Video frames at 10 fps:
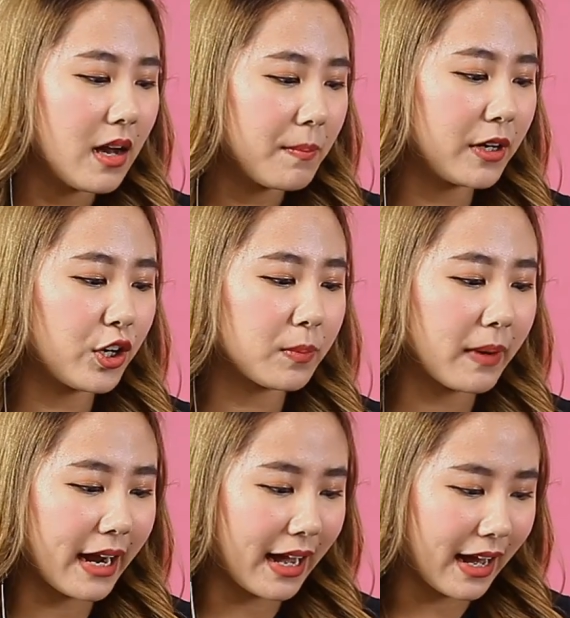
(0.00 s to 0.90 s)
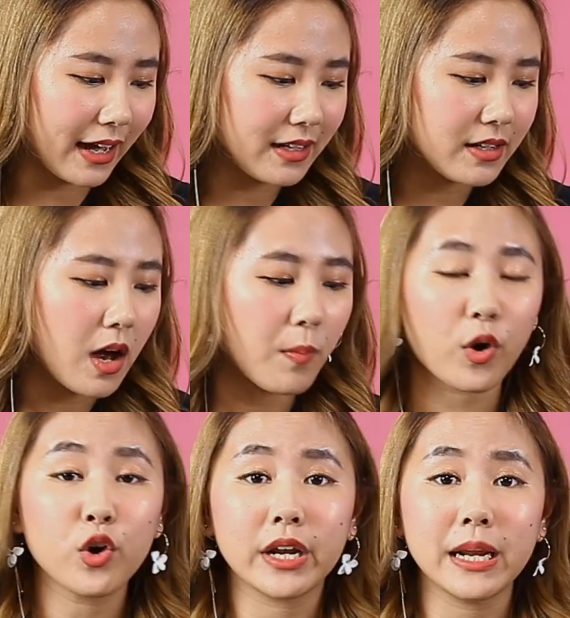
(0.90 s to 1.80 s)
Menurut mereka,
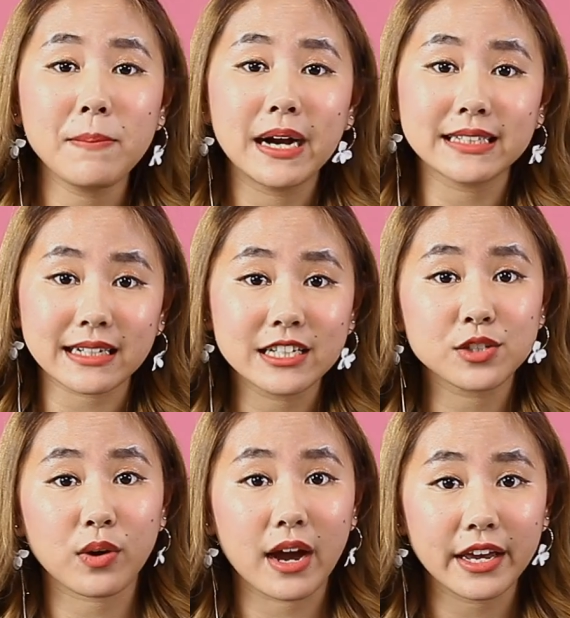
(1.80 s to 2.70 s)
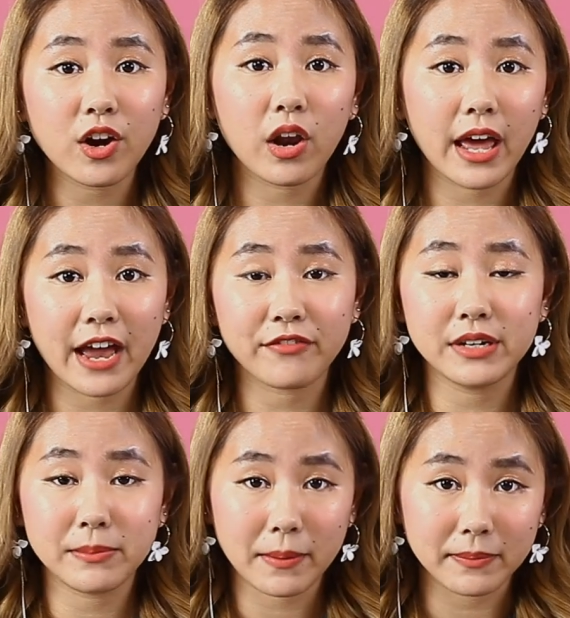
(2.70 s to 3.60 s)
Produk ini banyak disukai oleh
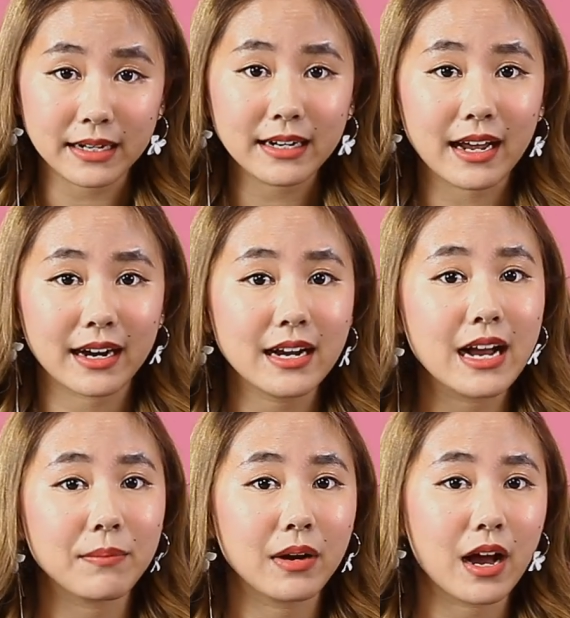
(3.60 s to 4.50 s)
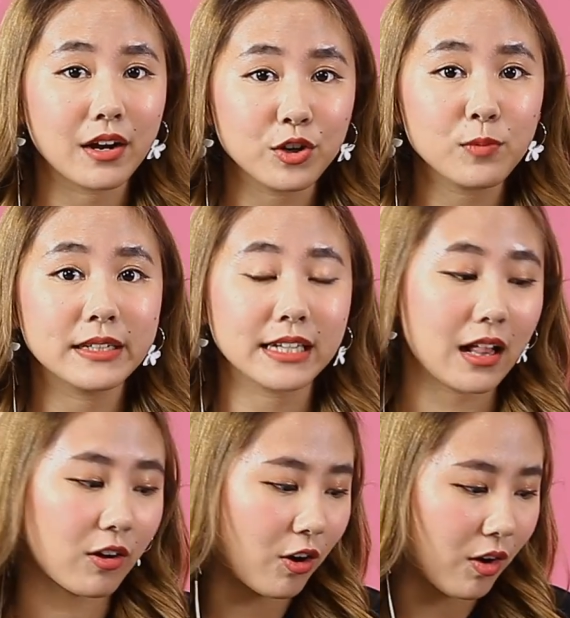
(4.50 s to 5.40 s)
FD member karena nggak mengandung banyak
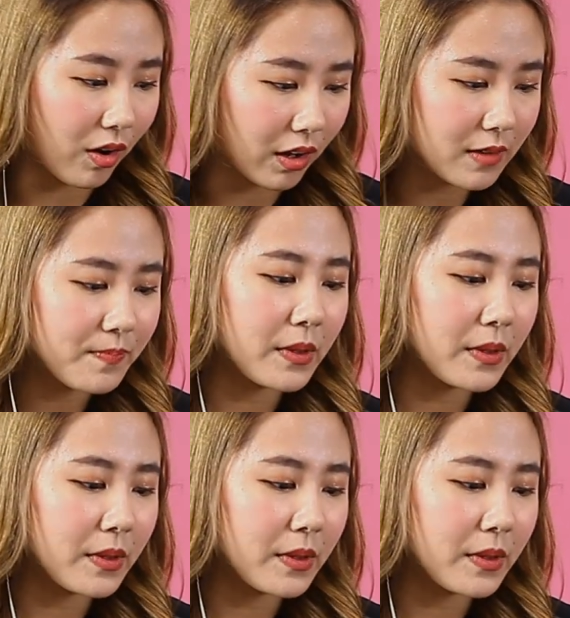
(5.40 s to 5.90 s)
alkohol.